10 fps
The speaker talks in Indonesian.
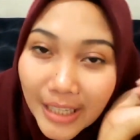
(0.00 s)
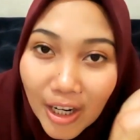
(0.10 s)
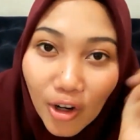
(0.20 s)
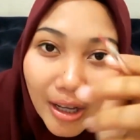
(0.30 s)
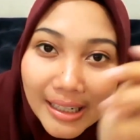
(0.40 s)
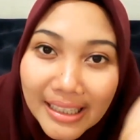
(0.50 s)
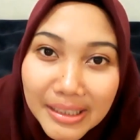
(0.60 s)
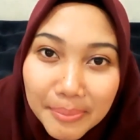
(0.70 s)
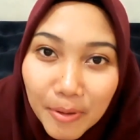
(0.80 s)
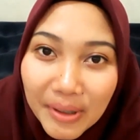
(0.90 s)
kalau kalian
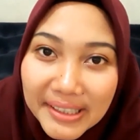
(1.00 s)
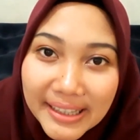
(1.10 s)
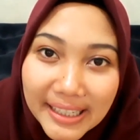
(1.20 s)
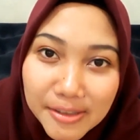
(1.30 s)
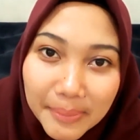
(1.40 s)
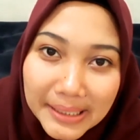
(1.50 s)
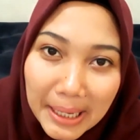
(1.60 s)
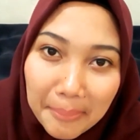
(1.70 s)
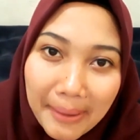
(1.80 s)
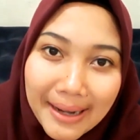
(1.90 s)
tipe wanita yang seperti
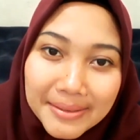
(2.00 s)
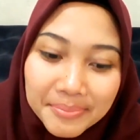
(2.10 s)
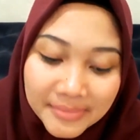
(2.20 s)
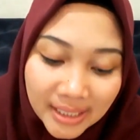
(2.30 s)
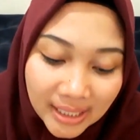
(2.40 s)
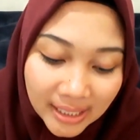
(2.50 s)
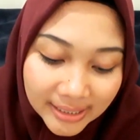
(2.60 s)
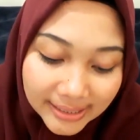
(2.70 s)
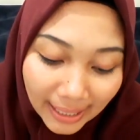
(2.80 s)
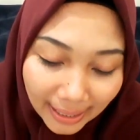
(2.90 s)
apa
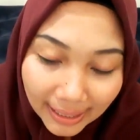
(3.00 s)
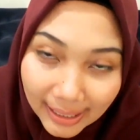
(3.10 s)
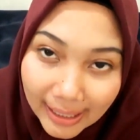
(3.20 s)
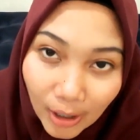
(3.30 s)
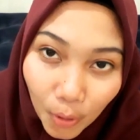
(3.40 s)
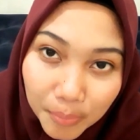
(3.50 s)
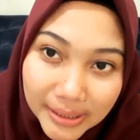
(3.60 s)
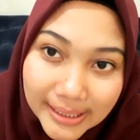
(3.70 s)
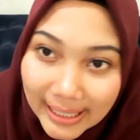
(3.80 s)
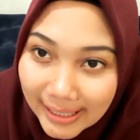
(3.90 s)
yang hobi
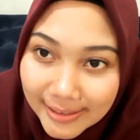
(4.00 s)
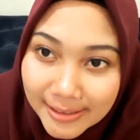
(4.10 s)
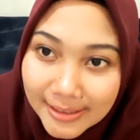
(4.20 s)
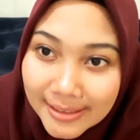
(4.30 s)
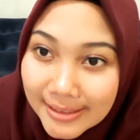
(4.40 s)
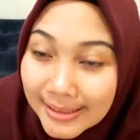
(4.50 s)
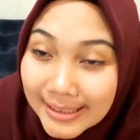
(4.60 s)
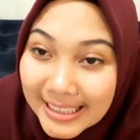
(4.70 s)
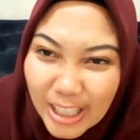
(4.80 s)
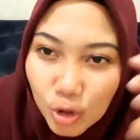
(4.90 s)
dengan
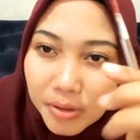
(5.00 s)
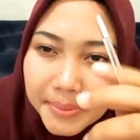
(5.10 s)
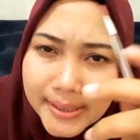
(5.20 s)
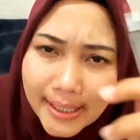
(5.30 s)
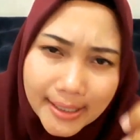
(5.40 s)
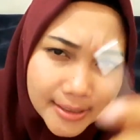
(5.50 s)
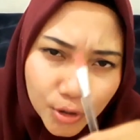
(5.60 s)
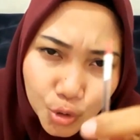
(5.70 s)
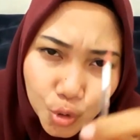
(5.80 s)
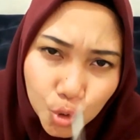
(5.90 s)
satu lipstick aja
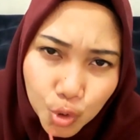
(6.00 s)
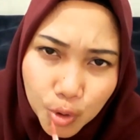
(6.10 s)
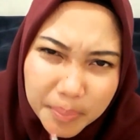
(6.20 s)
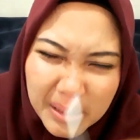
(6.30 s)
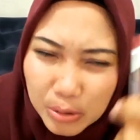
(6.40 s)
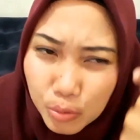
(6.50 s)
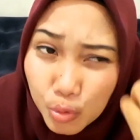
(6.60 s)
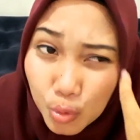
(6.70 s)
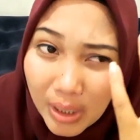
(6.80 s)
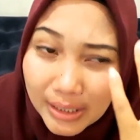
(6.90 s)
cukup atau
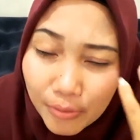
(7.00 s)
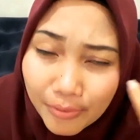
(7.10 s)
dua atau